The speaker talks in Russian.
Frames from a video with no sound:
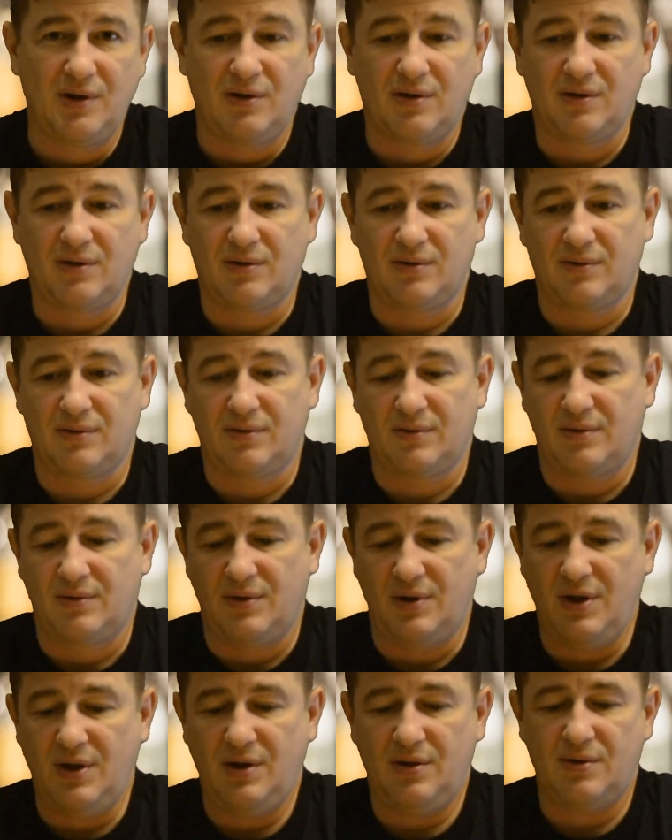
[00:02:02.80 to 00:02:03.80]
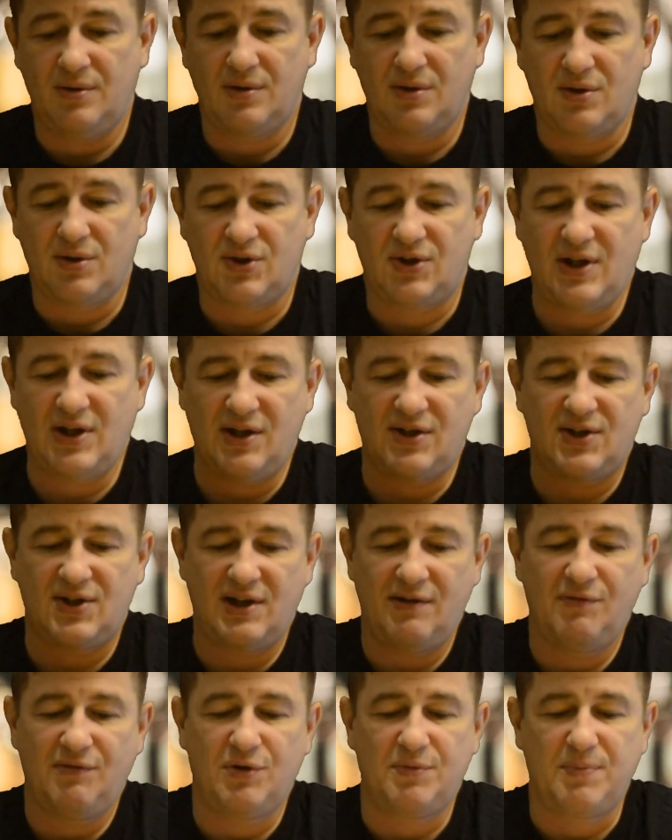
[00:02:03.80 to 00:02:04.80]
Э, и стали
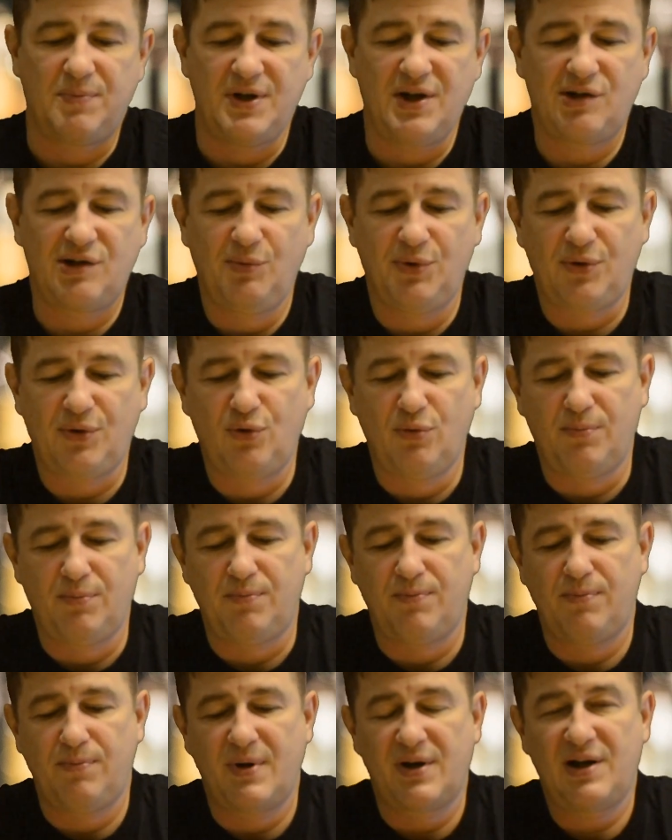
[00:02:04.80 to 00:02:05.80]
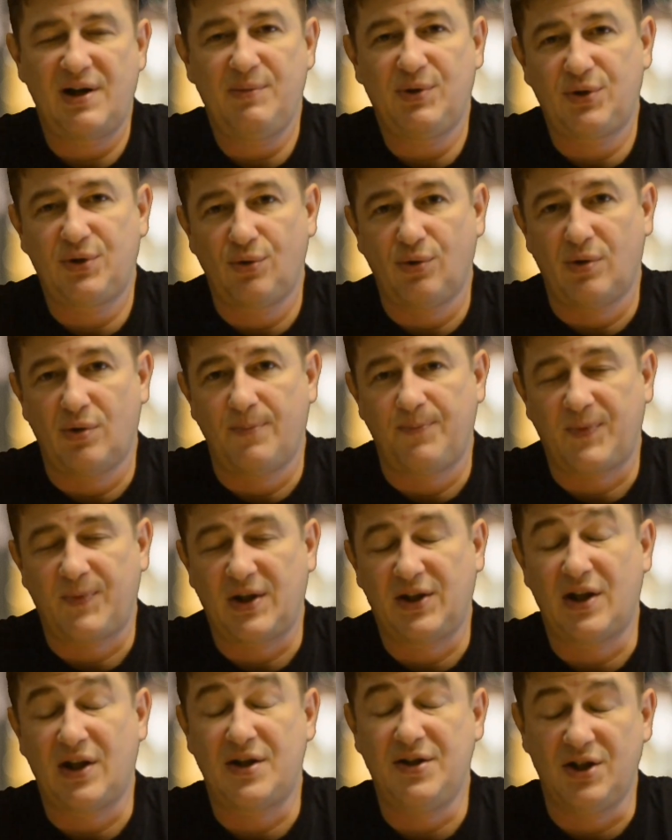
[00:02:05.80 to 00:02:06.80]
сравнивать по некому такому параметру,
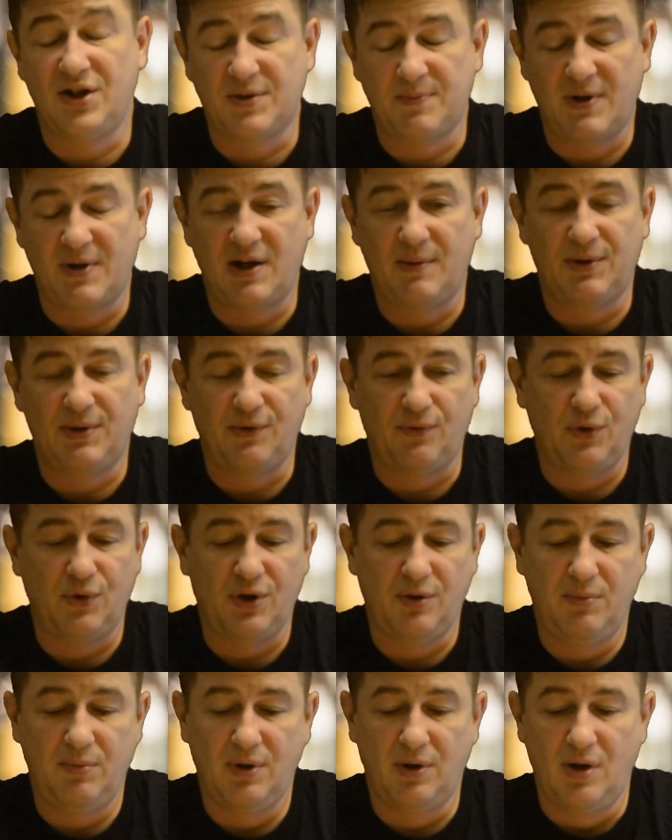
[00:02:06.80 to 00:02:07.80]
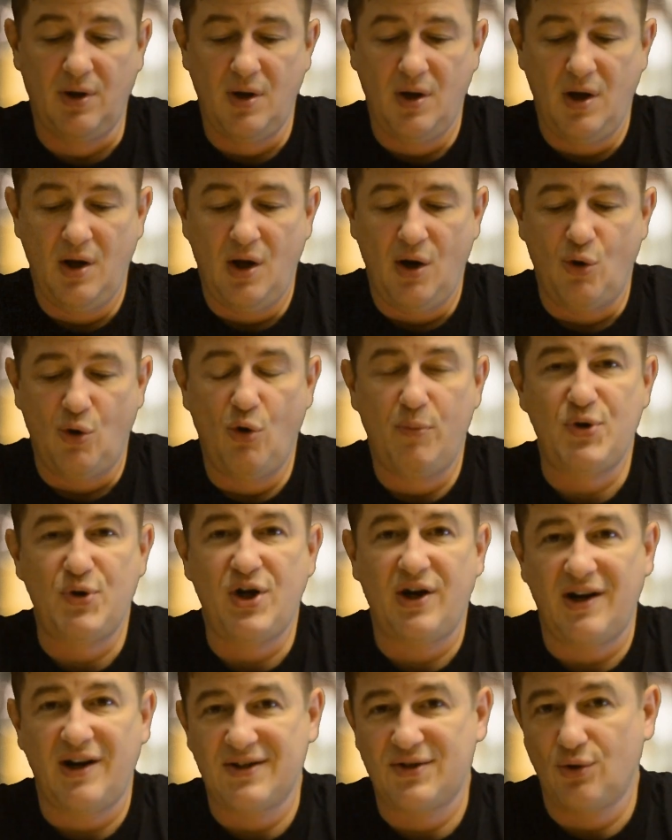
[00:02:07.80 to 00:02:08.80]
один из параметров у них был,
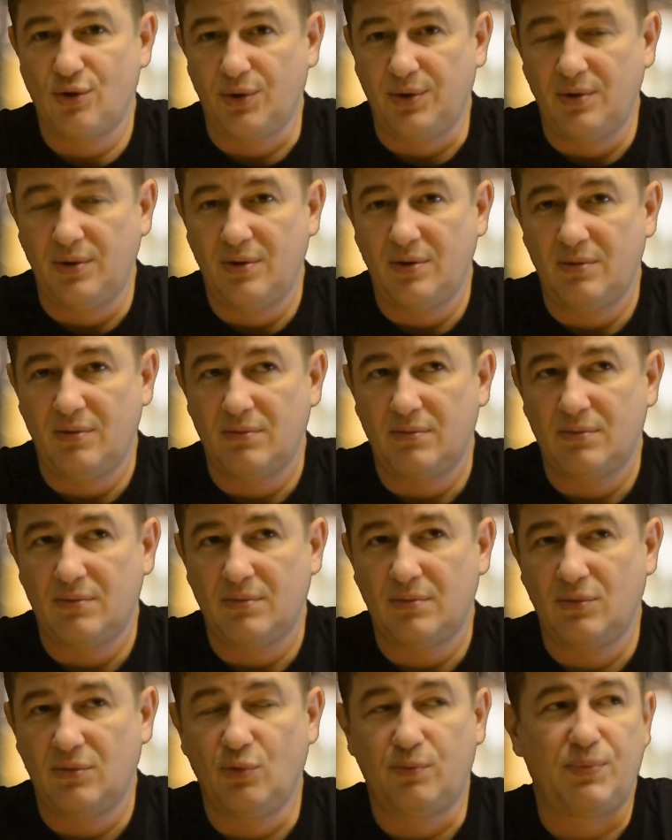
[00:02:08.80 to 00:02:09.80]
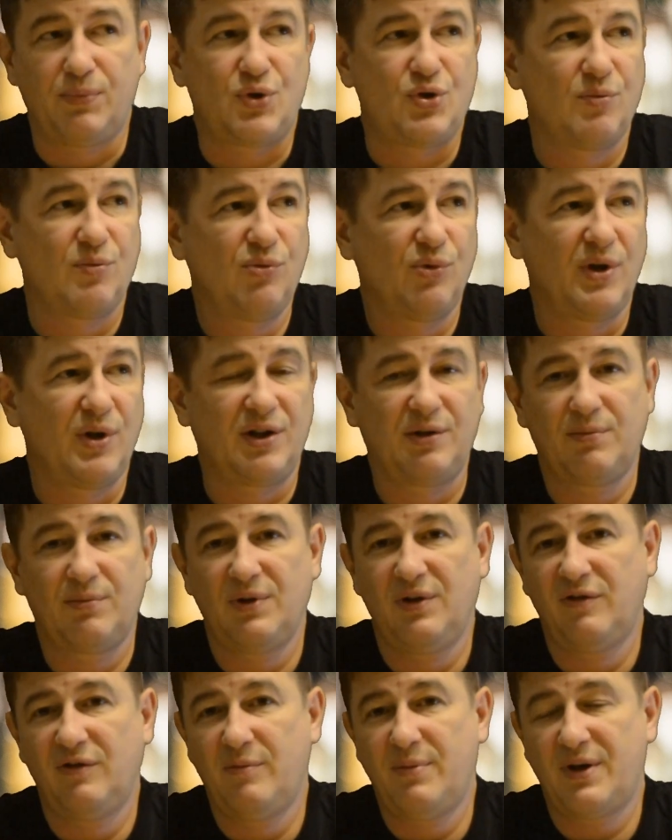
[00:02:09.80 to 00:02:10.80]
общий азот. Ну почему надо
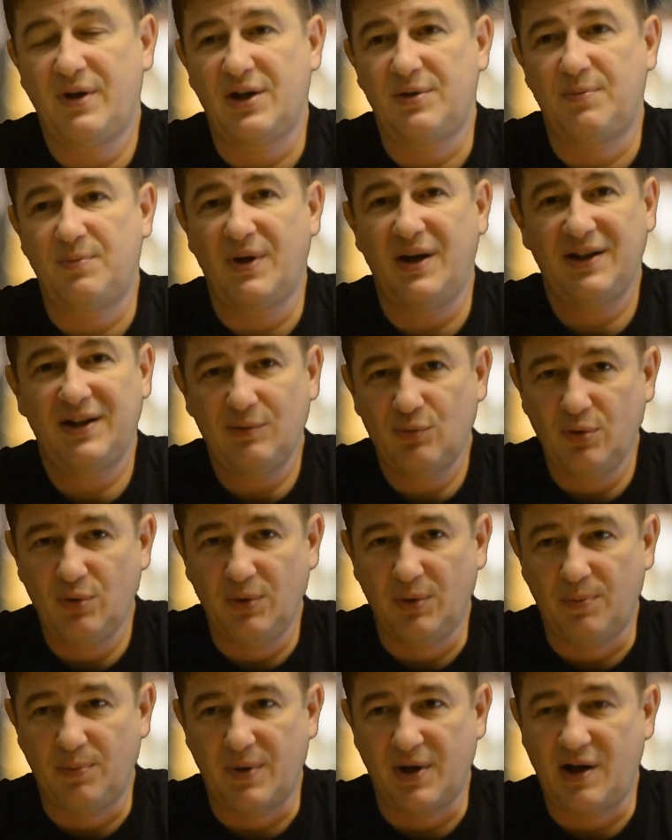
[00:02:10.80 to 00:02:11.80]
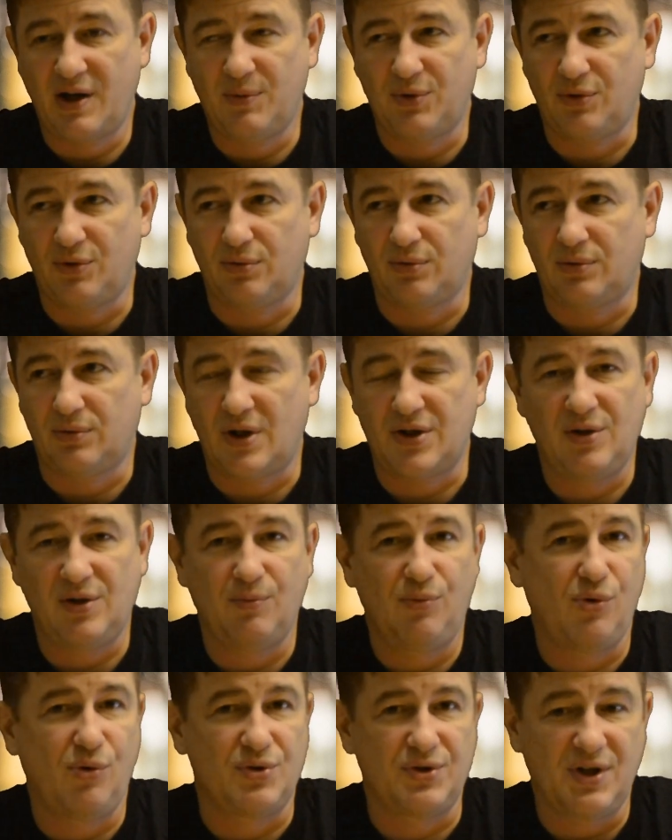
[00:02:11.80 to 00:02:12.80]
было выбирать по этому именно параметру, вот
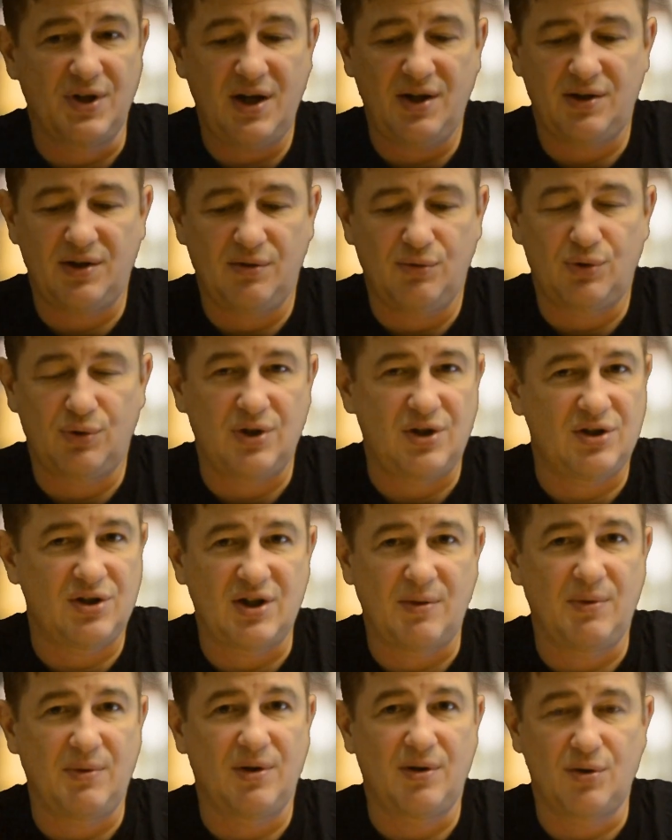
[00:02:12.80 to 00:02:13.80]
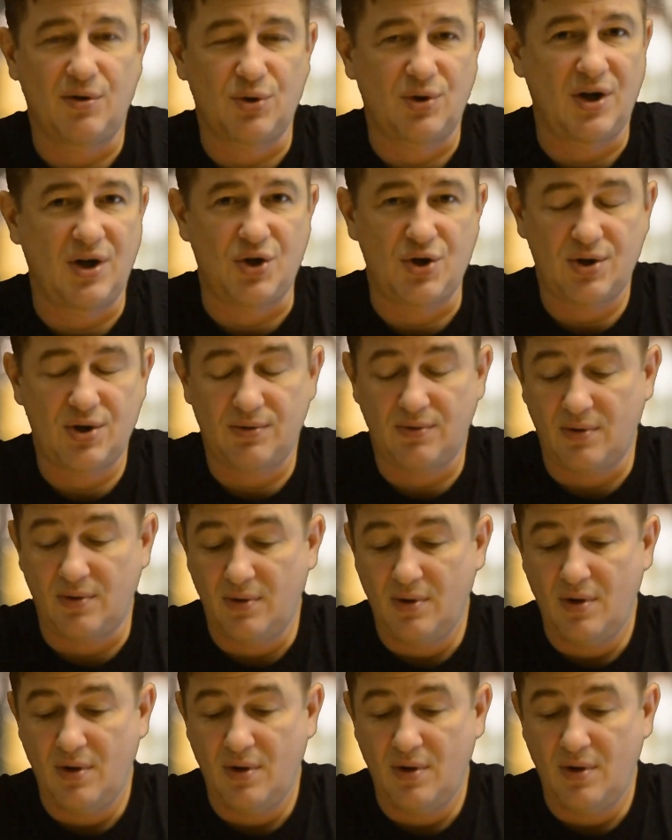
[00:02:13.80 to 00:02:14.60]
один бог знает, и вот эти сами Роскачества.